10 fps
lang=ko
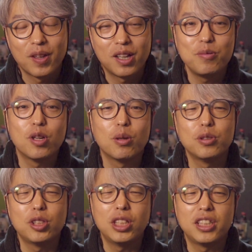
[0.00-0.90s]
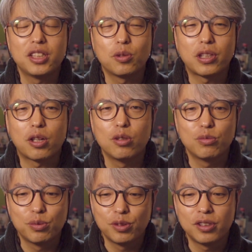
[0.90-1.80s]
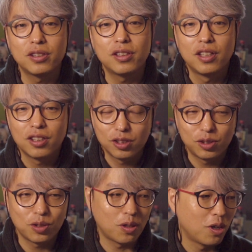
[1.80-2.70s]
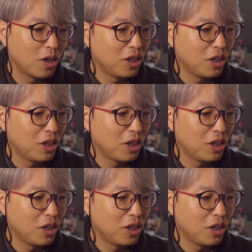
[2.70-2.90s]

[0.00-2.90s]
그럼 여러분들 실제적으로 다루는 부분은, 그쵸,